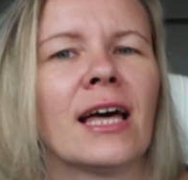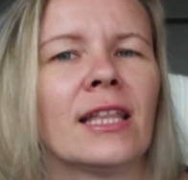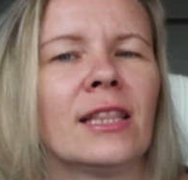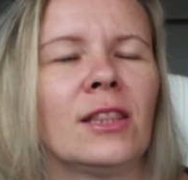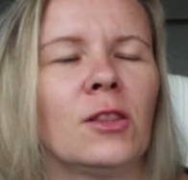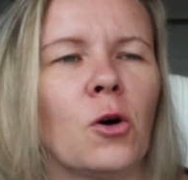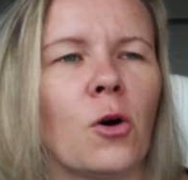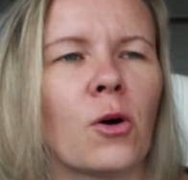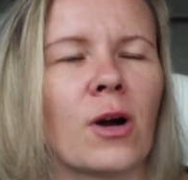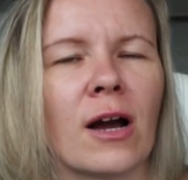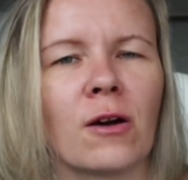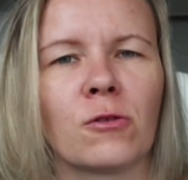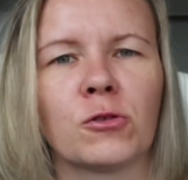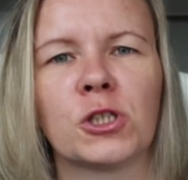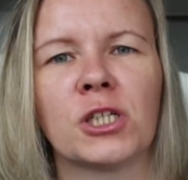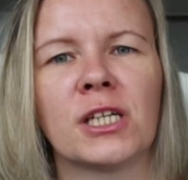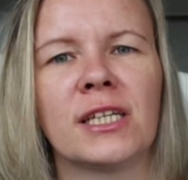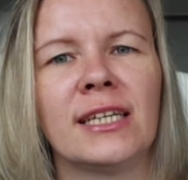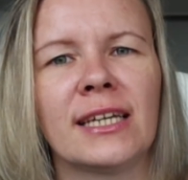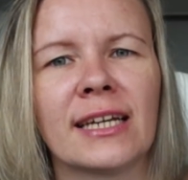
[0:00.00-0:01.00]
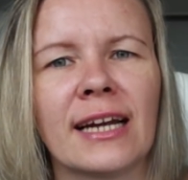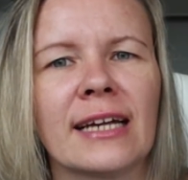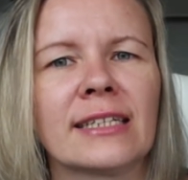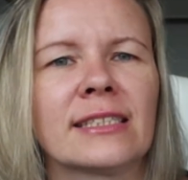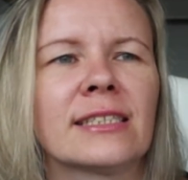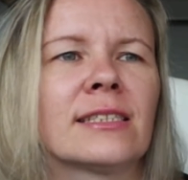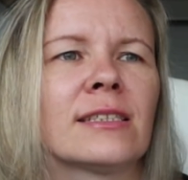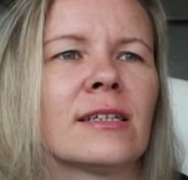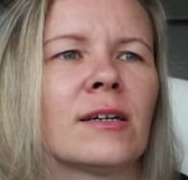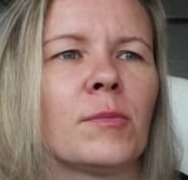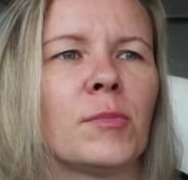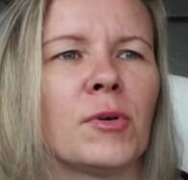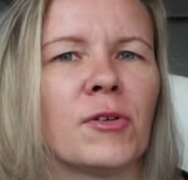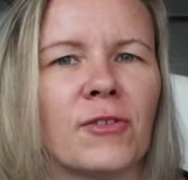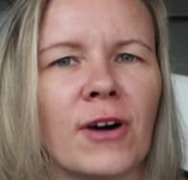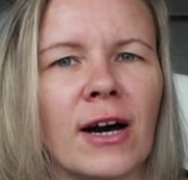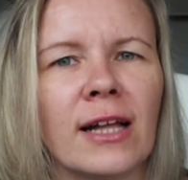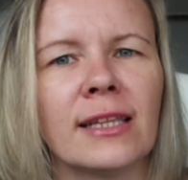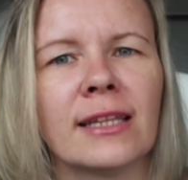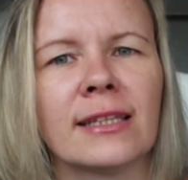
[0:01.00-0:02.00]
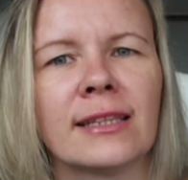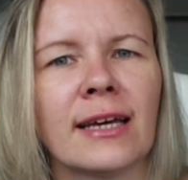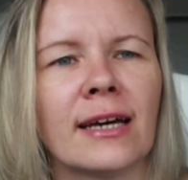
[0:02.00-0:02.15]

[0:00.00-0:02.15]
но, как уже не раз бывало,